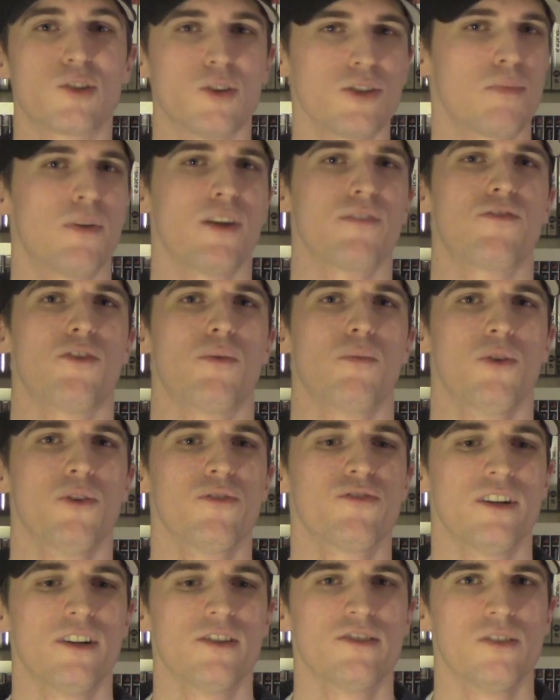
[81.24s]
Cross-Plattform,
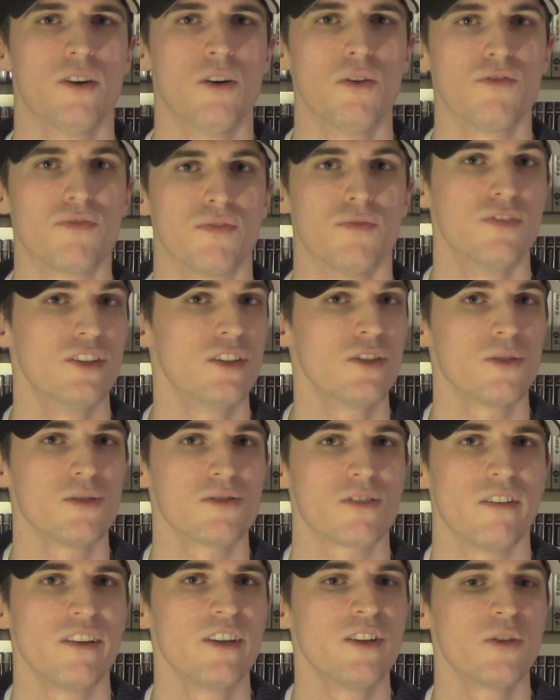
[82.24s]
läuft also auf
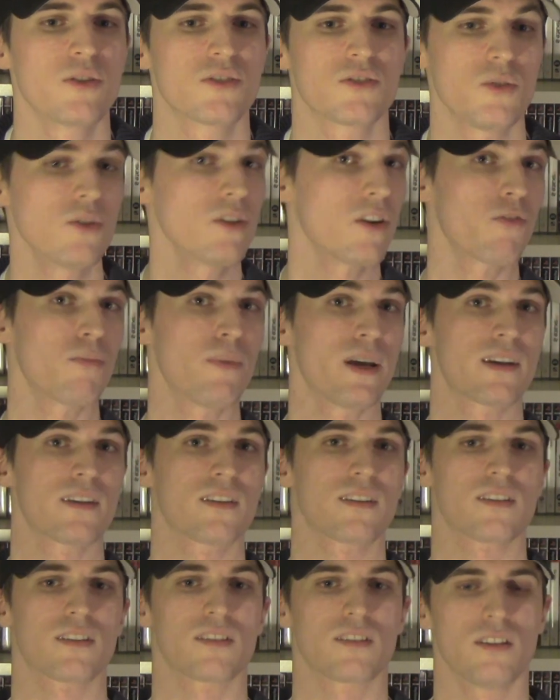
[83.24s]
Windows, Linux und auf Mac.
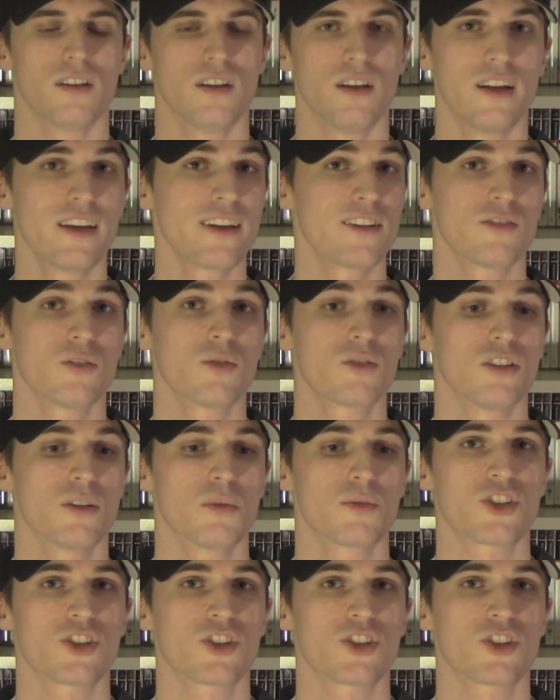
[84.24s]
Äh, Link ist unten in der